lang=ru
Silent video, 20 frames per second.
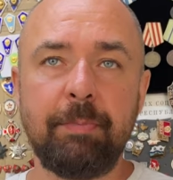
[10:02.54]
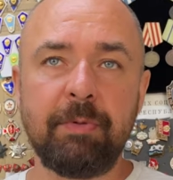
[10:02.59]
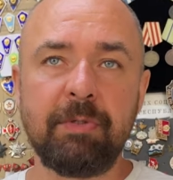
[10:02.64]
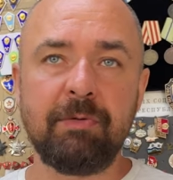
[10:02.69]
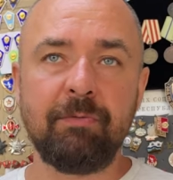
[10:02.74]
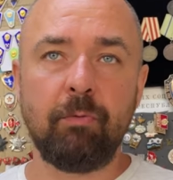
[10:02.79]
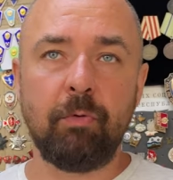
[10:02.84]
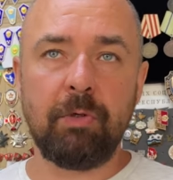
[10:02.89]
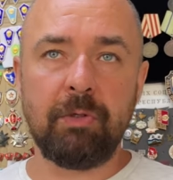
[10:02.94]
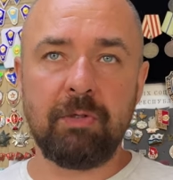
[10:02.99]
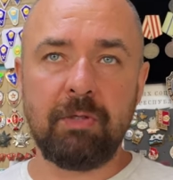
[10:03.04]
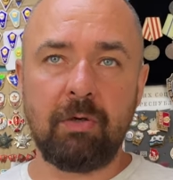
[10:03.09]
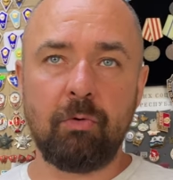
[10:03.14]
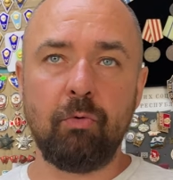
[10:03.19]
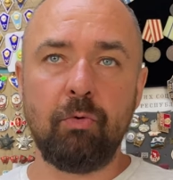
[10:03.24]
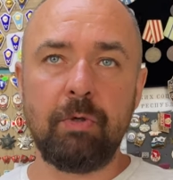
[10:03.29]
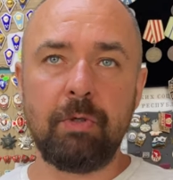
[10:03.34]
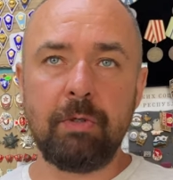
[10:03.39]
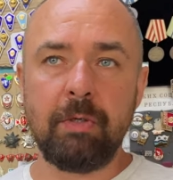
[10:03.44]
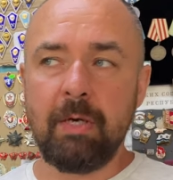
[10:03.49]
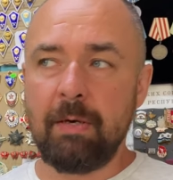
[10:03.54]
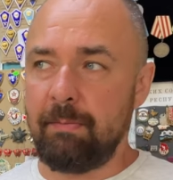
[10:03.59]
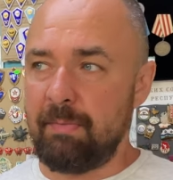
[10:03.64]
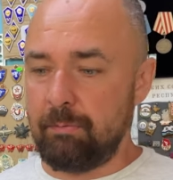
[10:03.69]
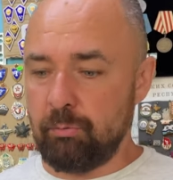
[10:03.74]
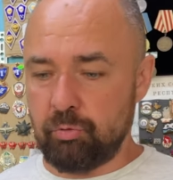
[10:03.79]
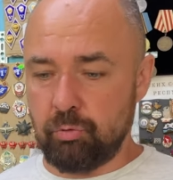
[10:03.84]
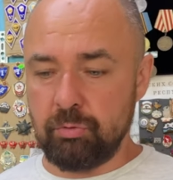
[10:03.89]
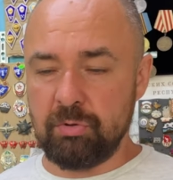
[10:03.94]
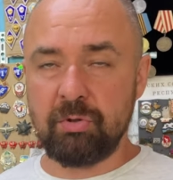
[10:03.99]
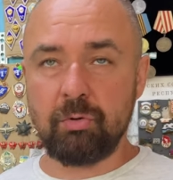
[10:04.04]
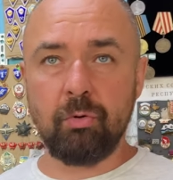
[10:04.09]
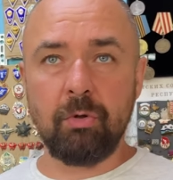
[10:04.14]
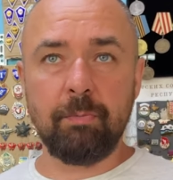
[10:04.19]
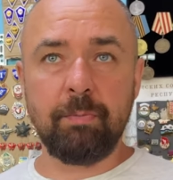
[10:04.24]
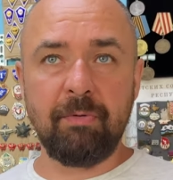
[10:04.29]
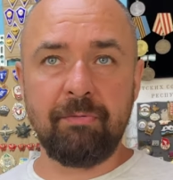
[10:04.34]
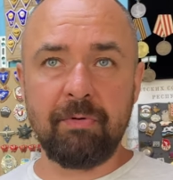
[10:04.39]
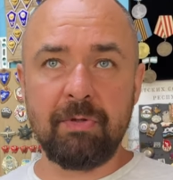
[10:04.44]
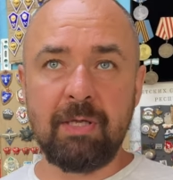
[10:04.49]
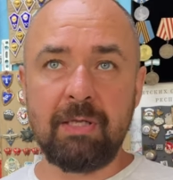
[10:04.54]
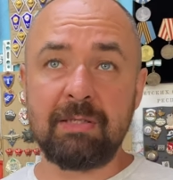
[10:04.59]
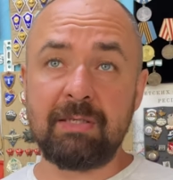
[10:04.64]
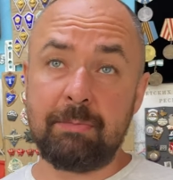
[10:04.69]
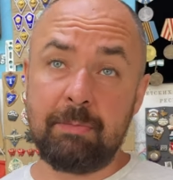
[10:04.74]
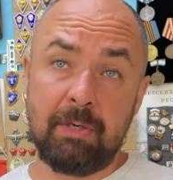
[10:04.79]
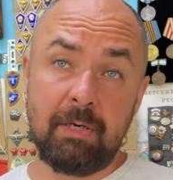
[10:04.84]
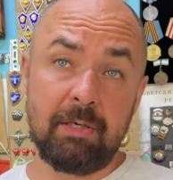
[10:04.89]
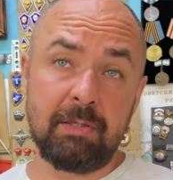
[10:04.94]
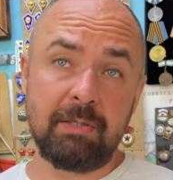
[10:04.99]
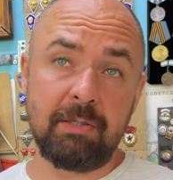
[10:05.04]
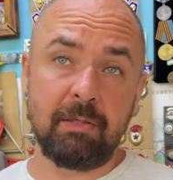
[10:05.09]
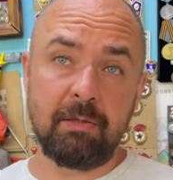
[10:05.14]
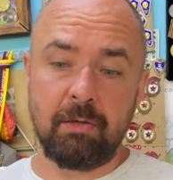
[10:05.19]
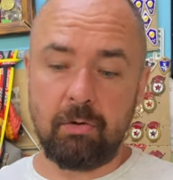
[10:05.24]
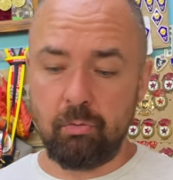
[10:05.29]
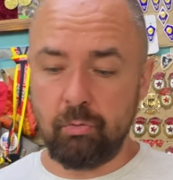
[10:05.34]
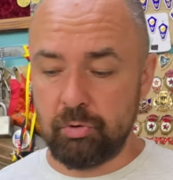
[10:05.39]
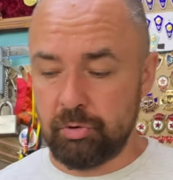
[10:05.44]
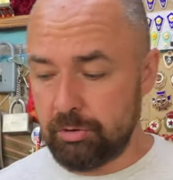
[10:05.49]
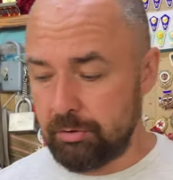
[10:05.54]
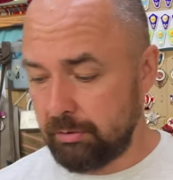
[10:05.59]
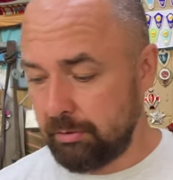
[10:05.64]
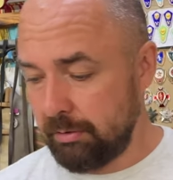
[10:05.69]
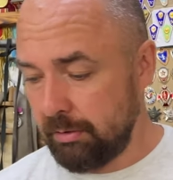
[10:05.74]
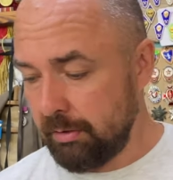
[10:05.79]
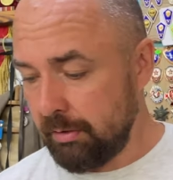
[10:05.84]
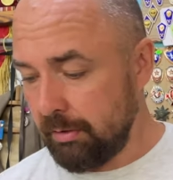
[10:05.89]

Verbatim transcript: позволить такой, потому что он стоил по финансам гораздо дороже, угу.